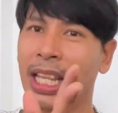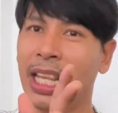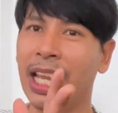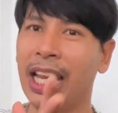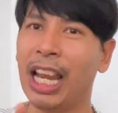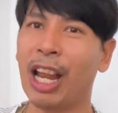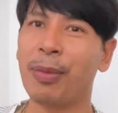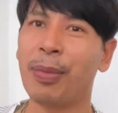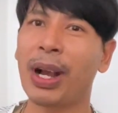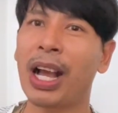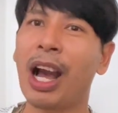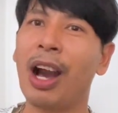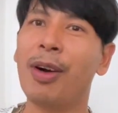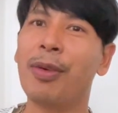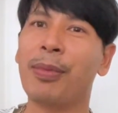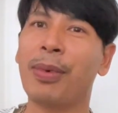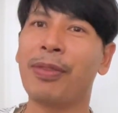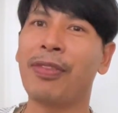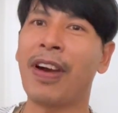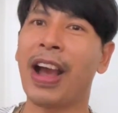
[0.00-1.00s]
เรามาเข้า
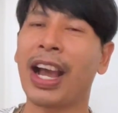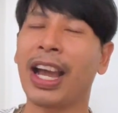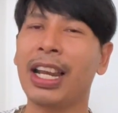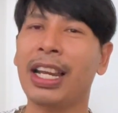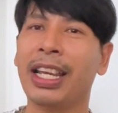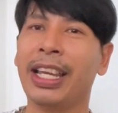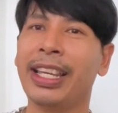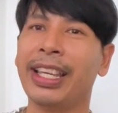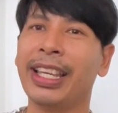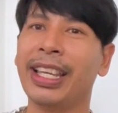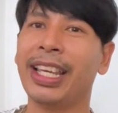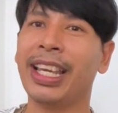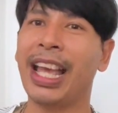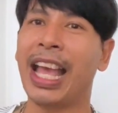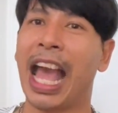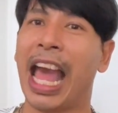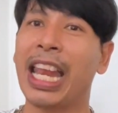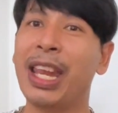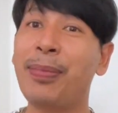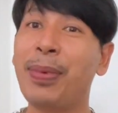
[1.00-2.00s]
มาฟังกันเลย
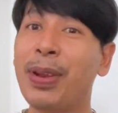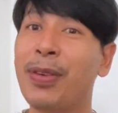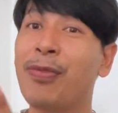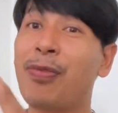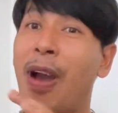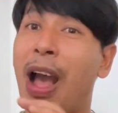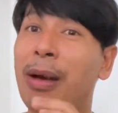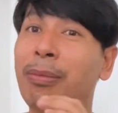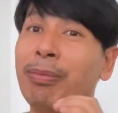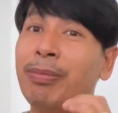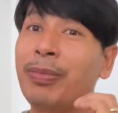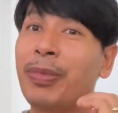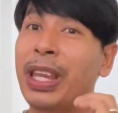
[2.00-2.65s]
อันนี้เป็นฟาร์ม